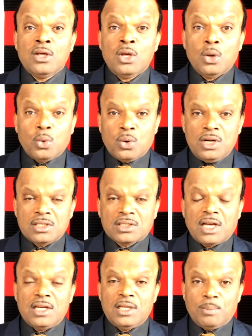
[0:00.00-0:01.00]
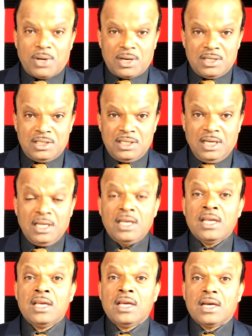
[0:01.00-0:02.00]
குர்டிஸ்தானிய பகுதியை
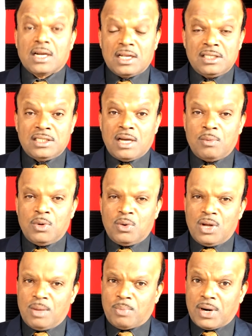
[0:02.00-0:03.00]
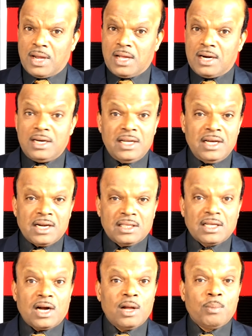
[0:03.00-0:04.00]
ரஷ்யாவினுடைய படைகள்
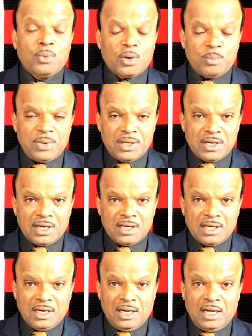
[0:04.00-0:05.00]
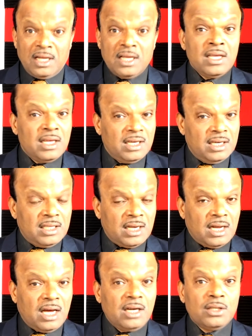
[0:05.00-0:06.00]
ஏறத்தாழ பொறுப்பேற்றிருக்கின்றன
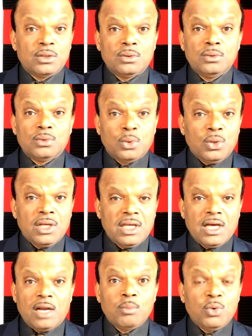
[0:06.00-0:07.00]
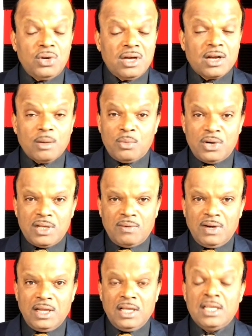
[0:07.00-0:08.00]
இதனால் துருக்கியால் முன்னேற
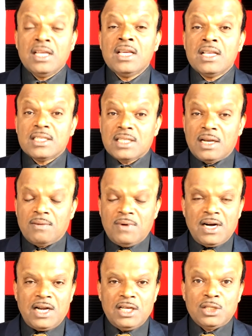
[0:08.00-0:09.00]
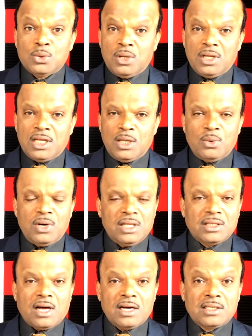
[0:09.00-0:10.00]
முடியவில்லை சில வேளை துருக்கியினுடைய
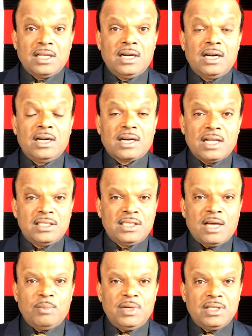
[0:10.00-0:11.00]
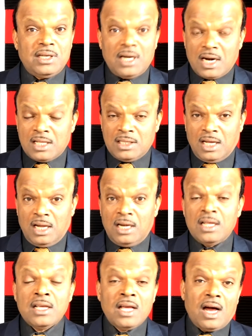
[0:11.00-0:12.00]
தாக்குதல்கள் ரஷ்யா மீது நடந்தால்
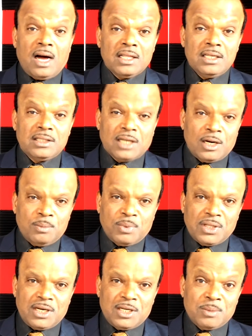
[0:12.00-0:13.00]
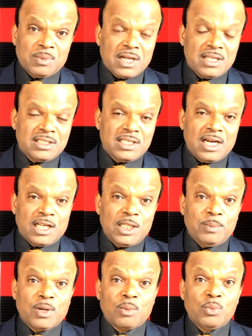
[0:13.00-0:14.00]
அதை தடுப்பதற்கும் ரஷ்ய
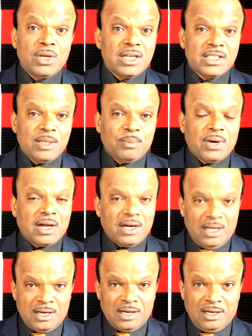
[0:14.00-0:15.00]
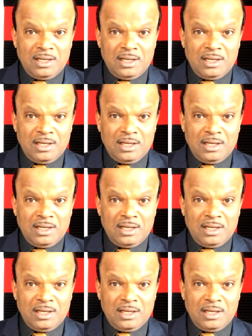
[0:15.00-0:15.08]
அதிபர் முயற்சிப்பார் என்று